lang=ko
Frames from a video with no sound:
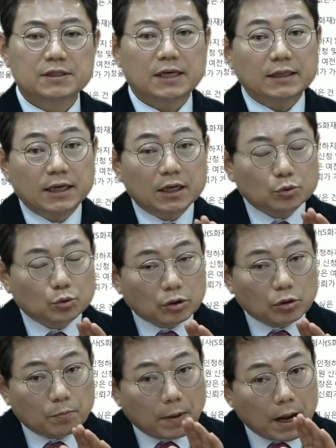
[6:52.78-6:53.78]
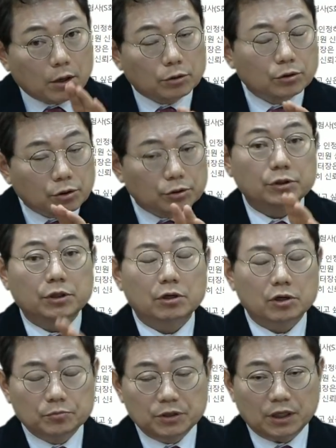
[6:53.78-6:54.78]
상대가 속도가 더 빨랐던 건
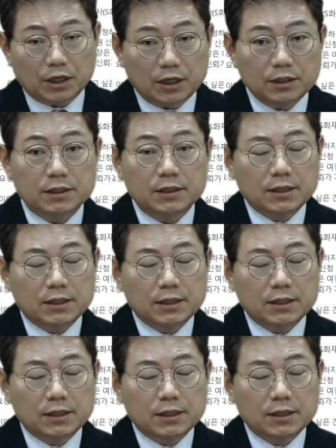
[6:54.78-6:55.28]
존재란 겁니다.